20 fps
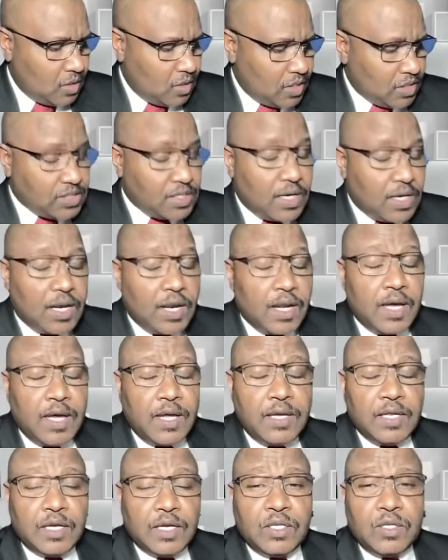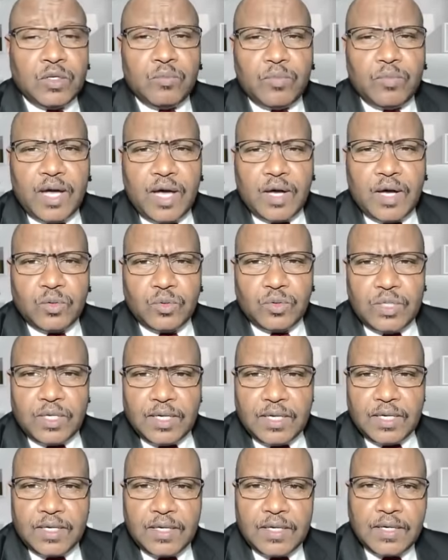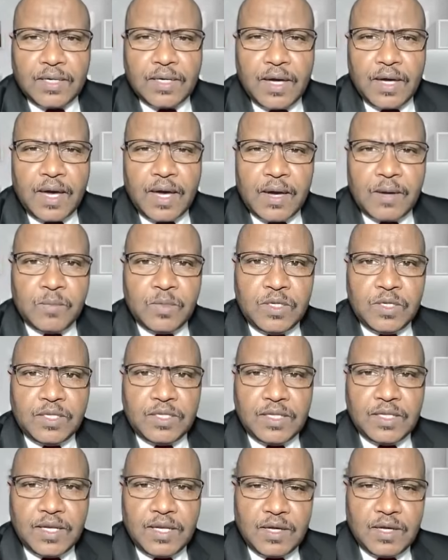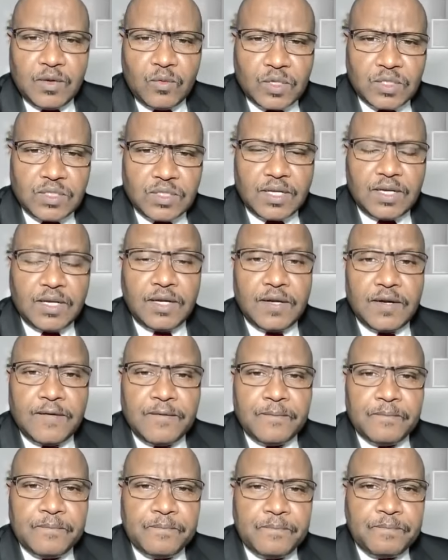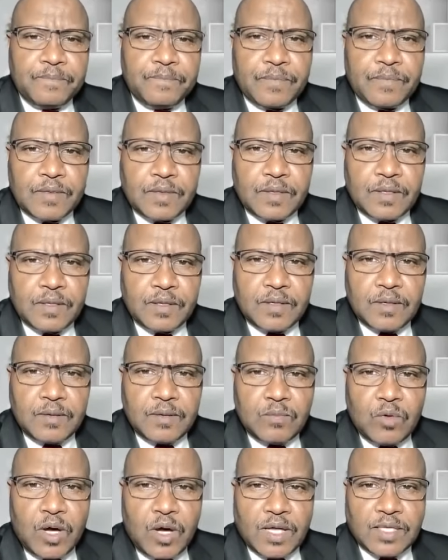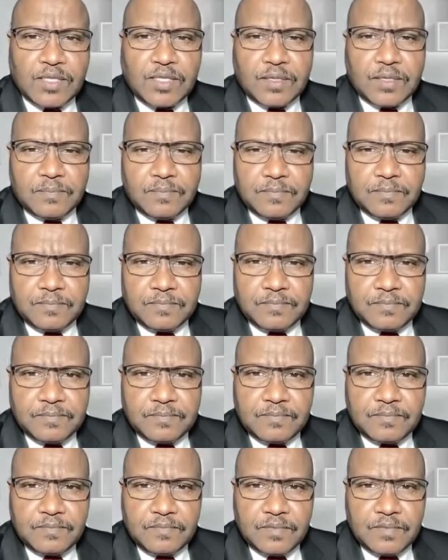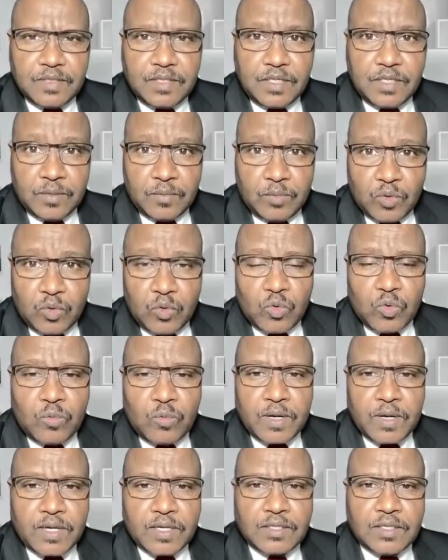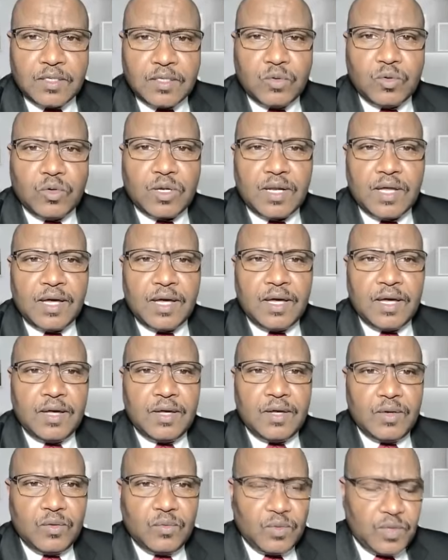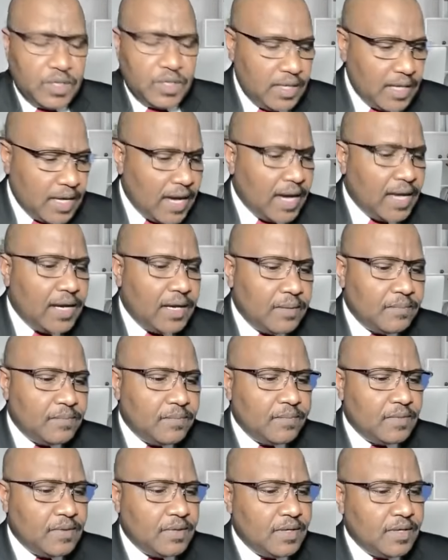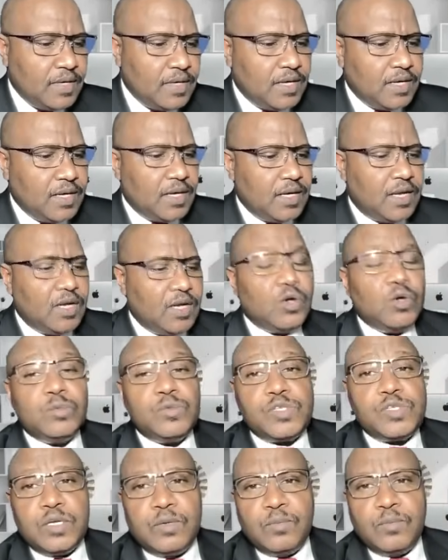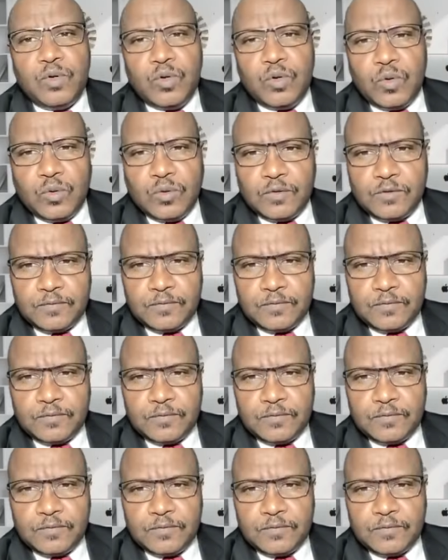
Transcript: أسأل الله أن يعيدهم بعودة حميدة لوطن محطم ليبنوه مرة أخرى وإني أعلم أنهم سيبنوه